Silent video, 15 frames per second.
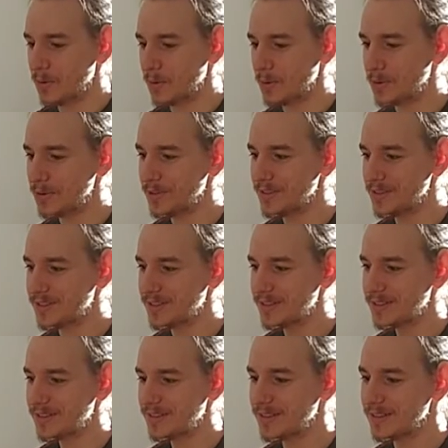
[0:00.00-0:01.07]
Und
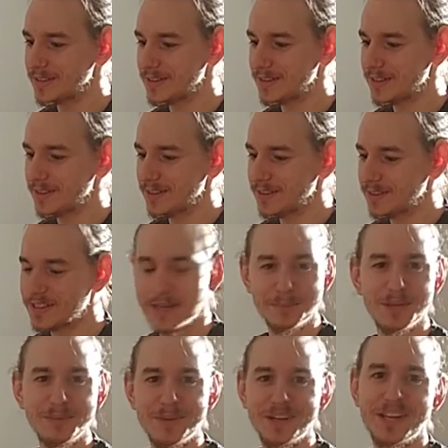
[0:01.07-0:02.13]

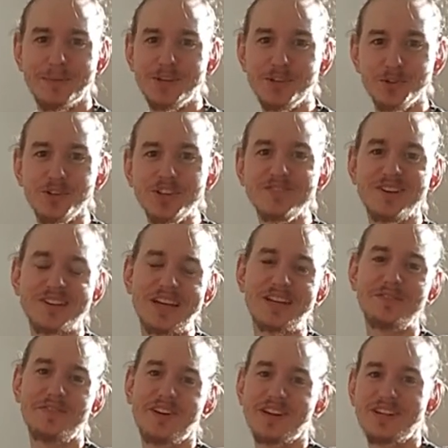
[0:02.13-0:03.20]
damit man damit irgendwas
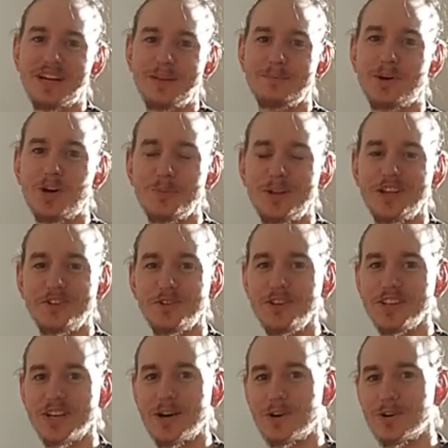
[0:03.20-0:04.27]
anfangen kann, braucht man
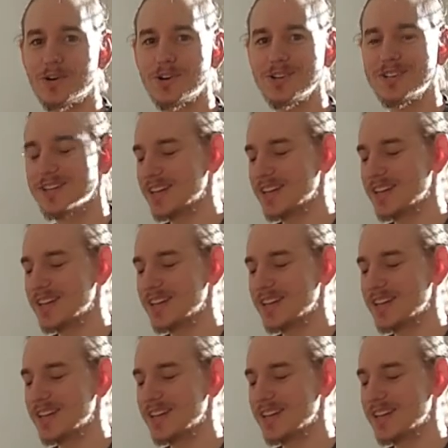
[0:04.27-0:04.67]
natürlich auch